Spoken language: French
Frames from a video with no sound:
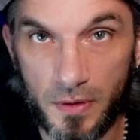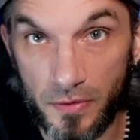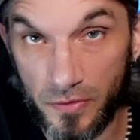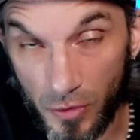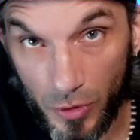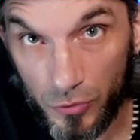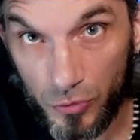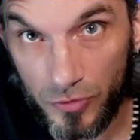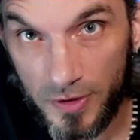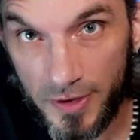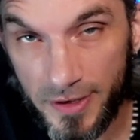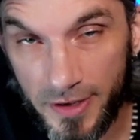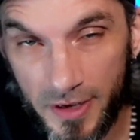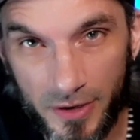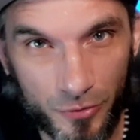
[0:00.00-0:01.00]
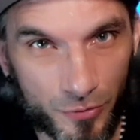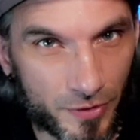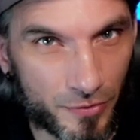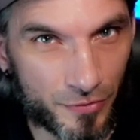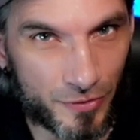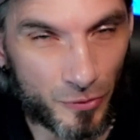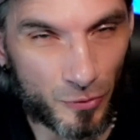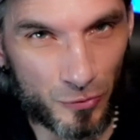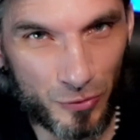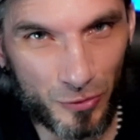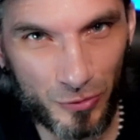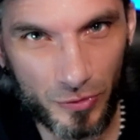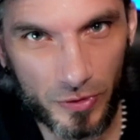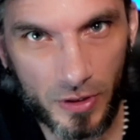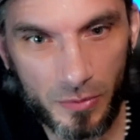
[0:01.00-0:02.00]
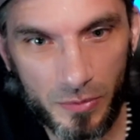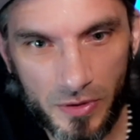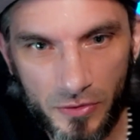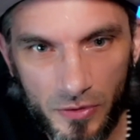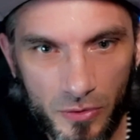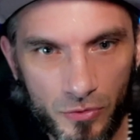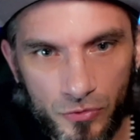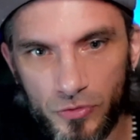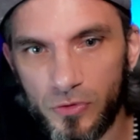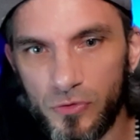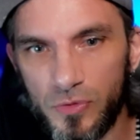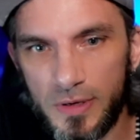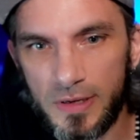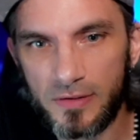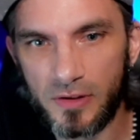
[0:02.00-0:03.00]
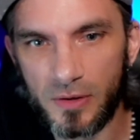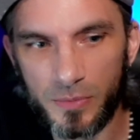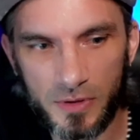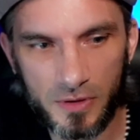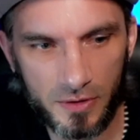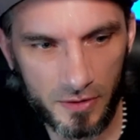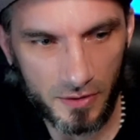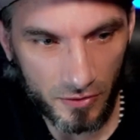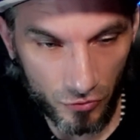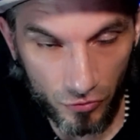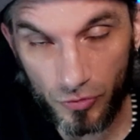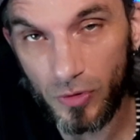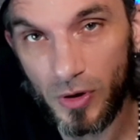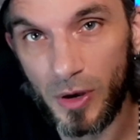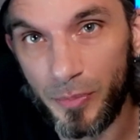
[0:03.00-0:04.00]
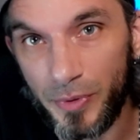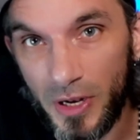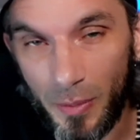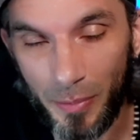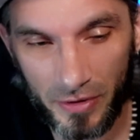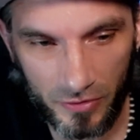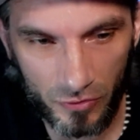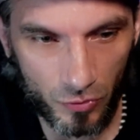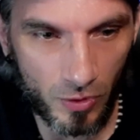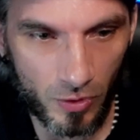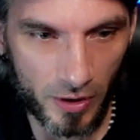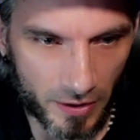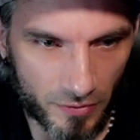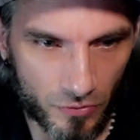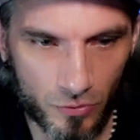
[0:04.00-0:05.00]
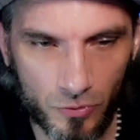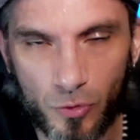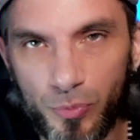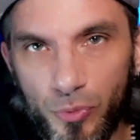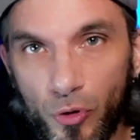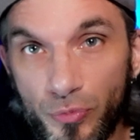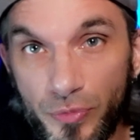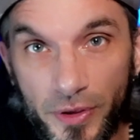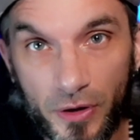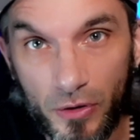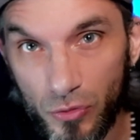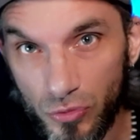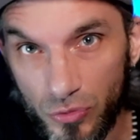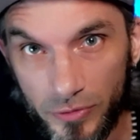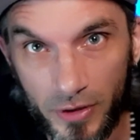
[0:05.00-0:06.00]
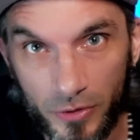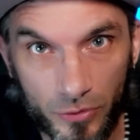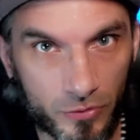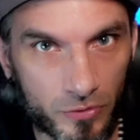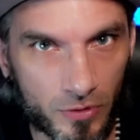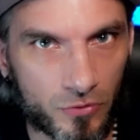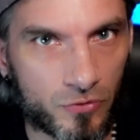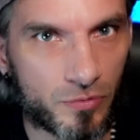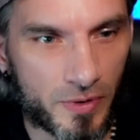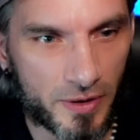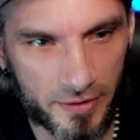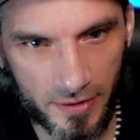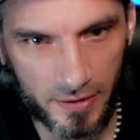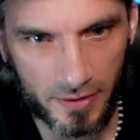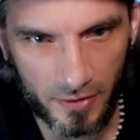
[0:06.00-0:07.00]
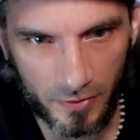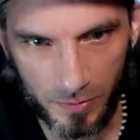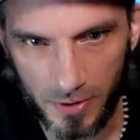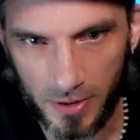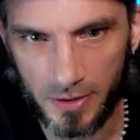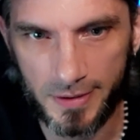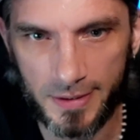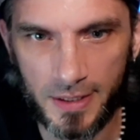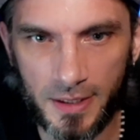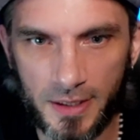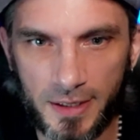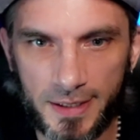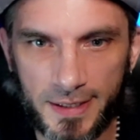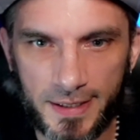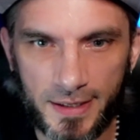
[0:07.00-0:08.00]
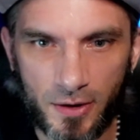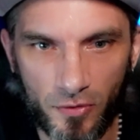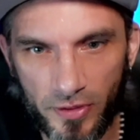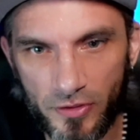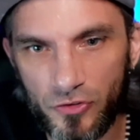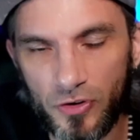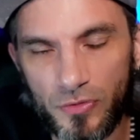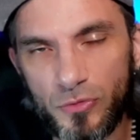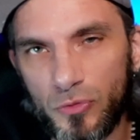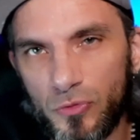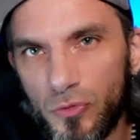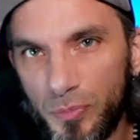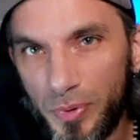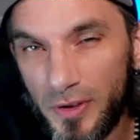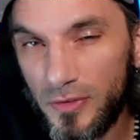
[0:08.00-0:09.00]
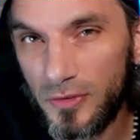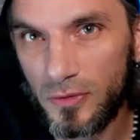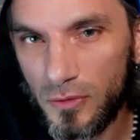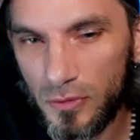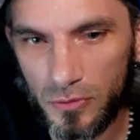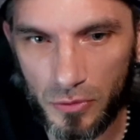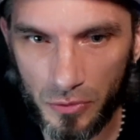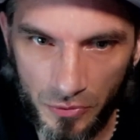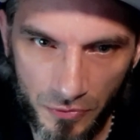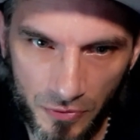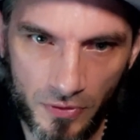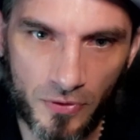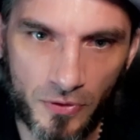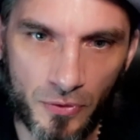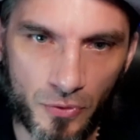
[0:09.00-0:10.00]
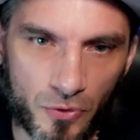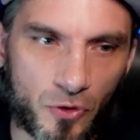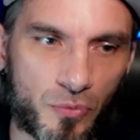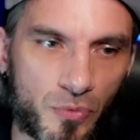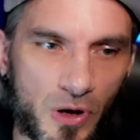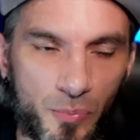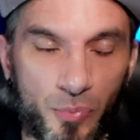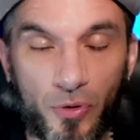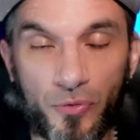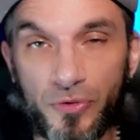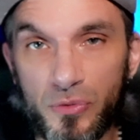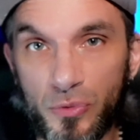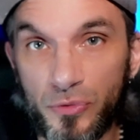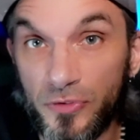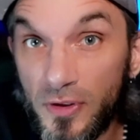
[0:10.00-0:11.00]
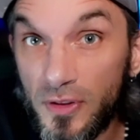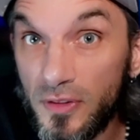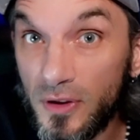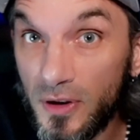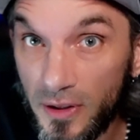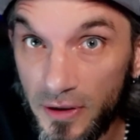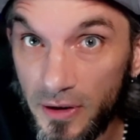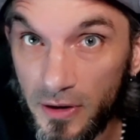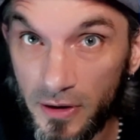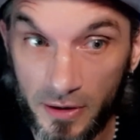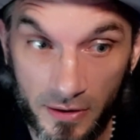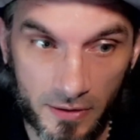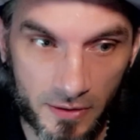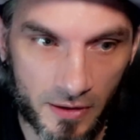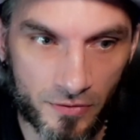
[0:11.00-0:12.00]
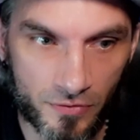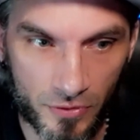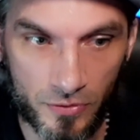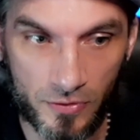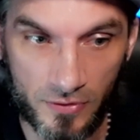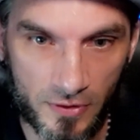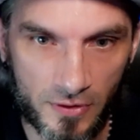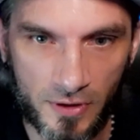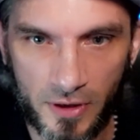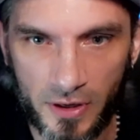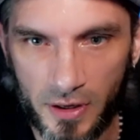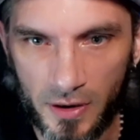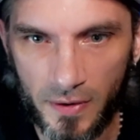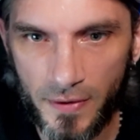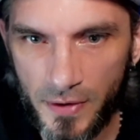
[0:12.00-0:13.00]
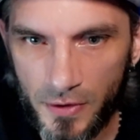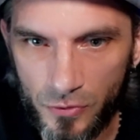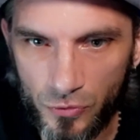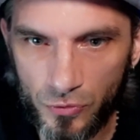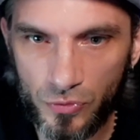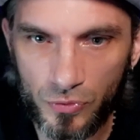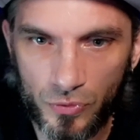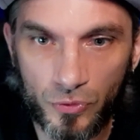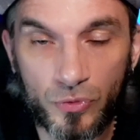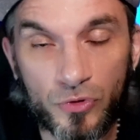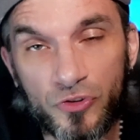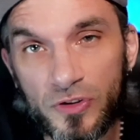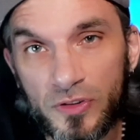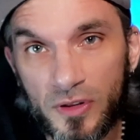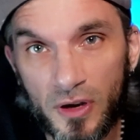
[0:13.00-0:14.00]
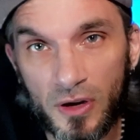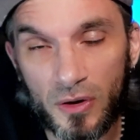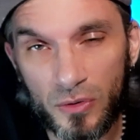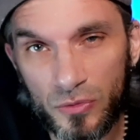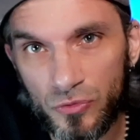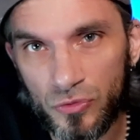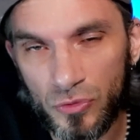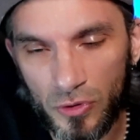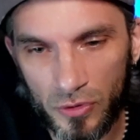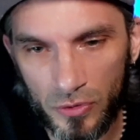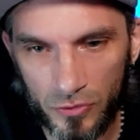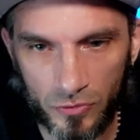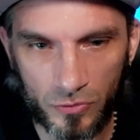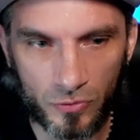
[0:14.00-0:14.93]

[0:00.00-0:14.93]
Salut à tous les gars, nouvelle vidéo sur Dokkan Battle. Aujourd'hui les amis, je le rappelle, la partie 3 arrive donc le 1er août à 2h du matin, n'est-ce pas on a déjà vu dans une précédente vidéo comment aborder le ZLR, hein, l'event ZLR du Gogeta Endurance.